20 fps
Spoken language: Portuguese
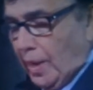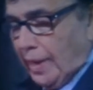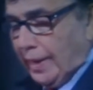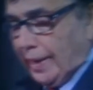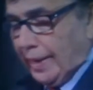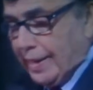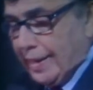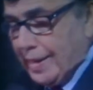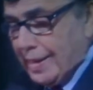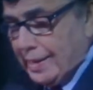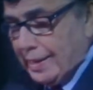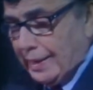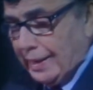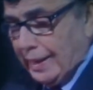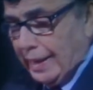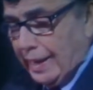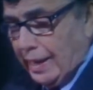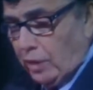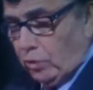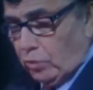
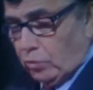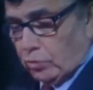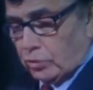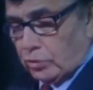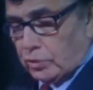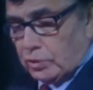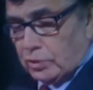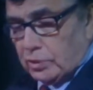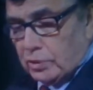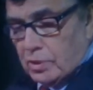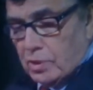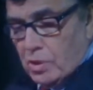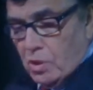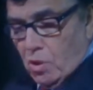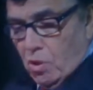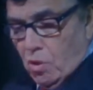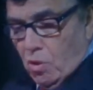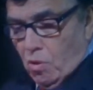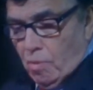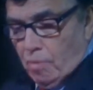Galileus,
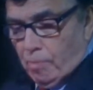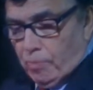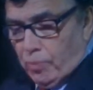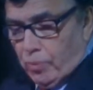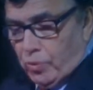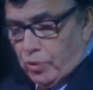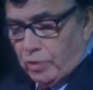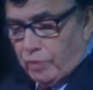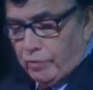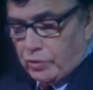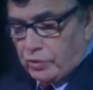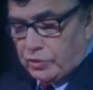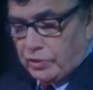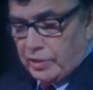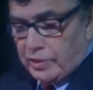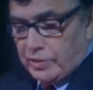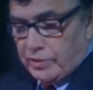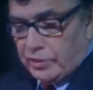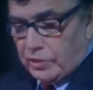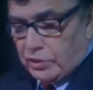por que
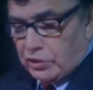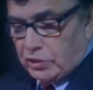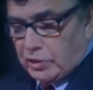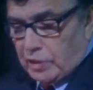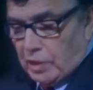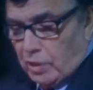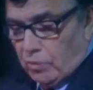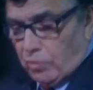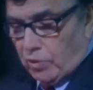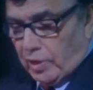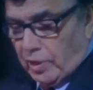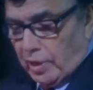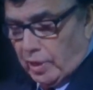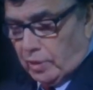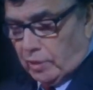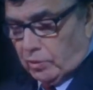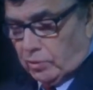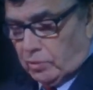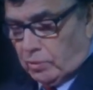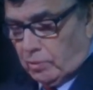vocês estão
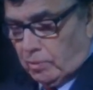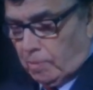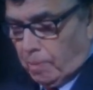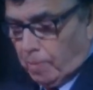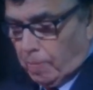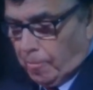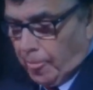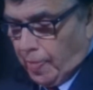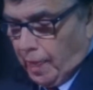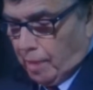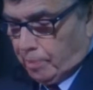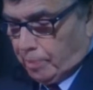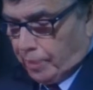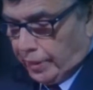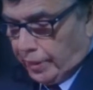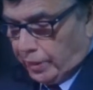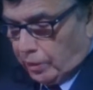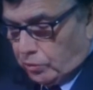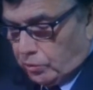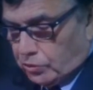olhando
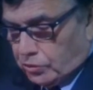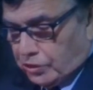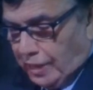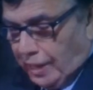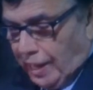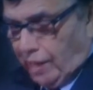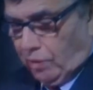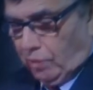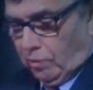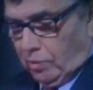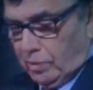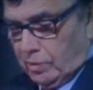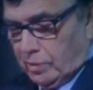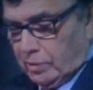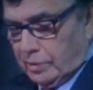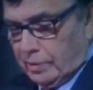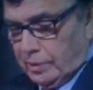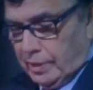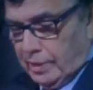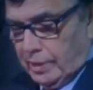para o céu?
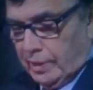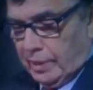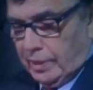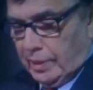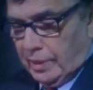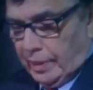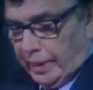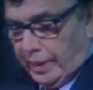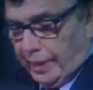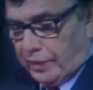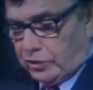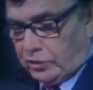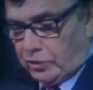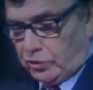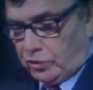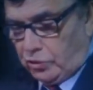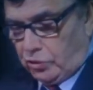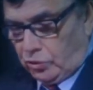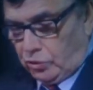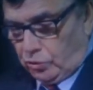
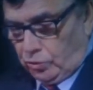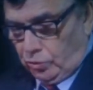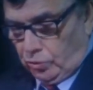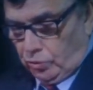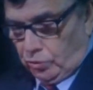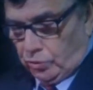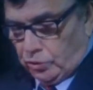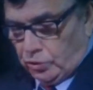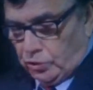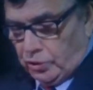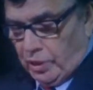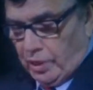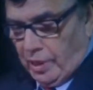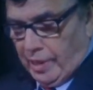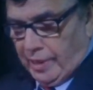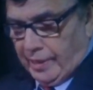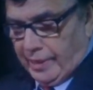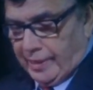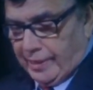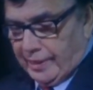Este Jesus,
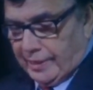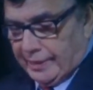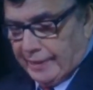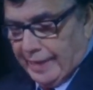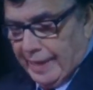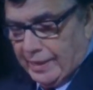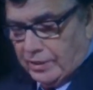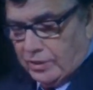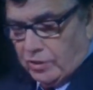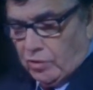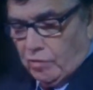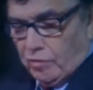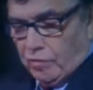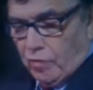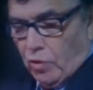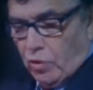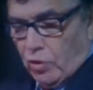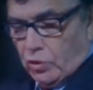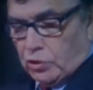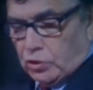que dentre
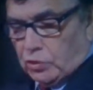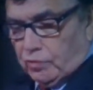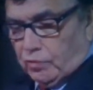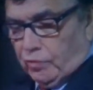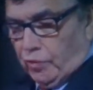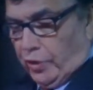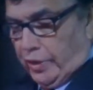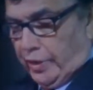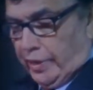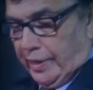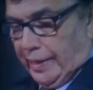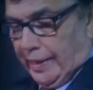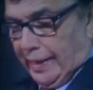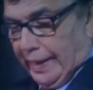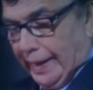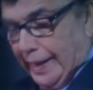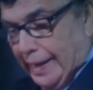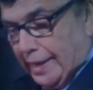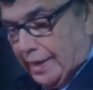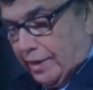vós foi
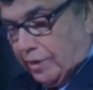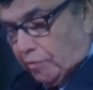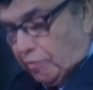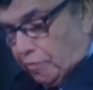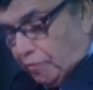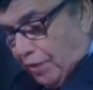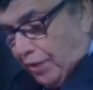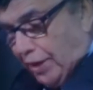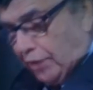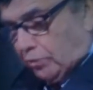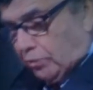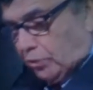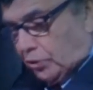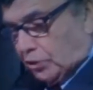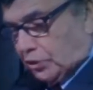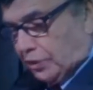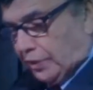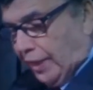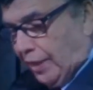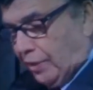elevado
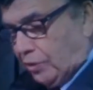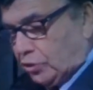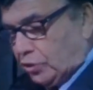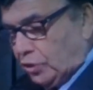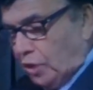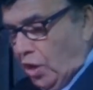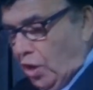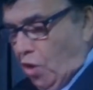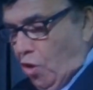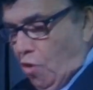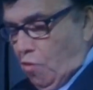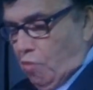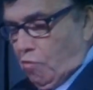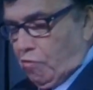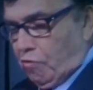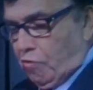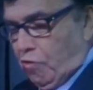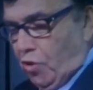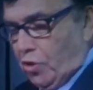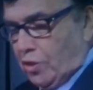aos céus,
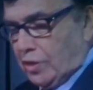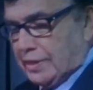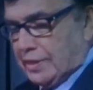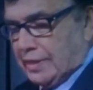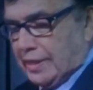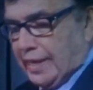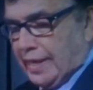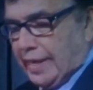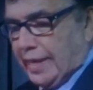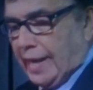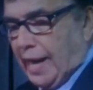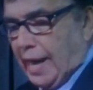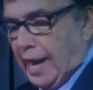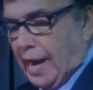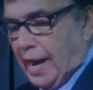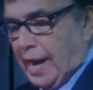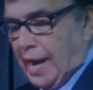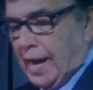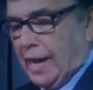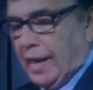
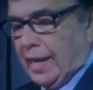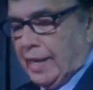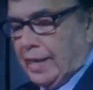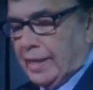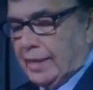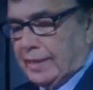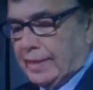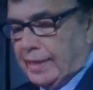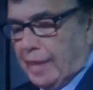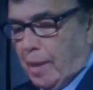voltará da